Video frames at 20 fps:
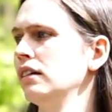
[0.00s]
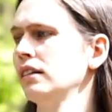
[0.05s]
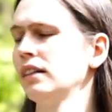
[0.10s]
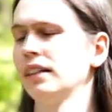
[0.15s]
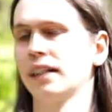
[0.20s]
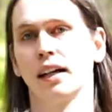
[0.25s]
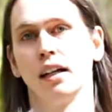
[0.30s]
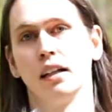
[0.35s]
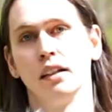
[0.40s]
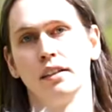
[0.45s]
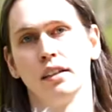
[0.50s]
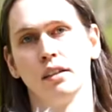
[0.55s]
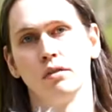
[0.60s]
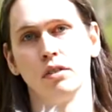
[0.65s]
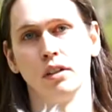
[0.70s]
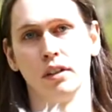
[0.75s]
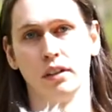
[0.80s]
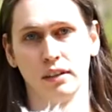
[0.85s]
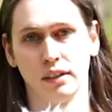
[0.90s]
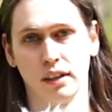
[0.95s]
die Realität
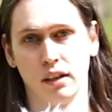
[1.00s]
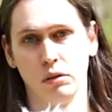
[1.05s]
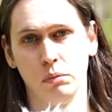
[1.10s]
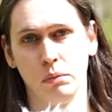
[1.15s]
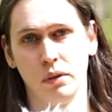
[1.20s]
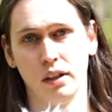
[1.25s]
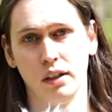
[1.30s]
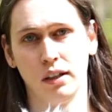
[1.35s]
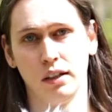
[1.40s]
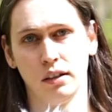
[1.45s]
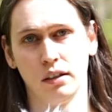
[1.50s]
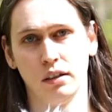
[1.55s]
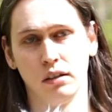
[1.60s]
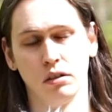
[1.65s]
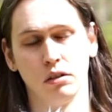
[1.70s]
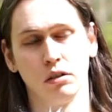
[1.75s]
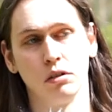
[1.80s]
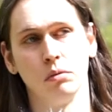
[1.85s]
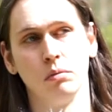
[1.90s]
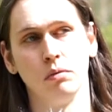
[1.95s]
für einen Traum halten,
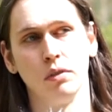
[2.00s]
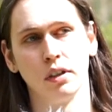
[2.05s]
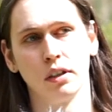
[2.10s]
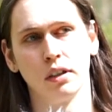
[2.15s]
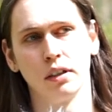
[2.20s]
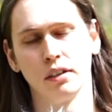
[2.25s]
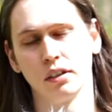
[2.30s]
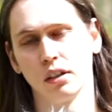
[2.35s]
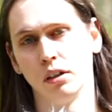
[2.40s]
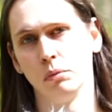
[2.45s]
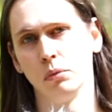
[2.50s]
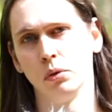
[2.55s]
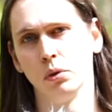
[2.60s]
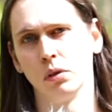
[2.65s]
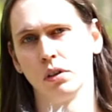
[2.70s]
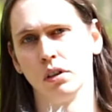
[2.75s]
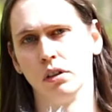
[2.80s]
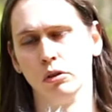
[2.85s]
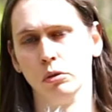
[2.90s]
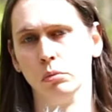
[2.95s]
um wirklich
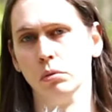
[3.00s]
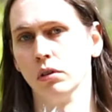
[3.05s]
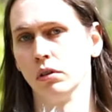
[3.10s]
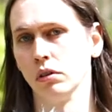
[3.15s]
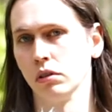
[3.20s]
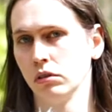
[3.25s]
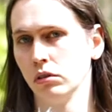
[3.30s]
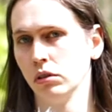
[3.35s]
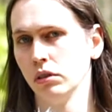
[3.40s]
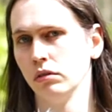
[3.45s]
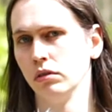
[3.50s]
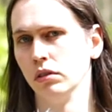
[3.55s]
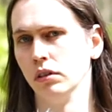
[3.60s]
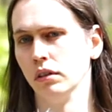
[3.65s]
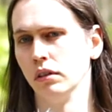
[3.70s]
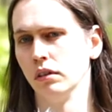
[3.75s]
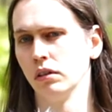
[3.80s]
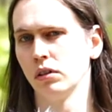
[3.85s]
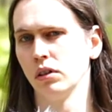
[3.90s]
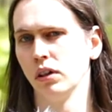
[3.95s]
Traum-Yoga-Übungen
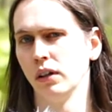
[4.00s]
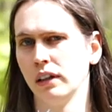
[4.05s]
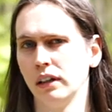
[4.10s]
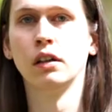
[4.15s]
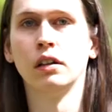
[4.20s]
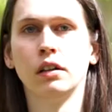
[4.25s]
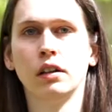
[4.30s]
durchführen zu können.